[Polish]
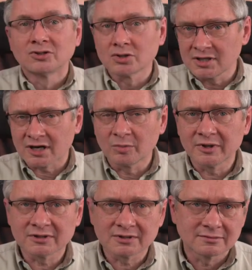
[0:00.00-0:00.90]
Szósty
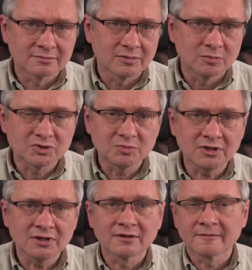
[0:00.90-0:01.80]
argument
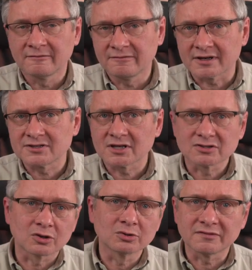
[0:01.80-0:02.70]
brzmi wersja z
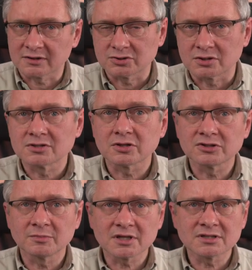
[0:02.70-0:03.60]
roku
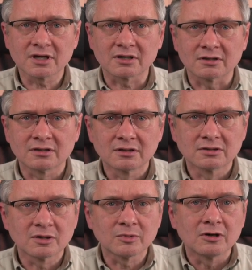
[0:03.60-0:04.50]
2018.
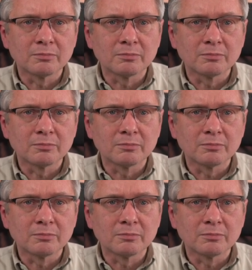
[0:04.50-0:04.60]
No bo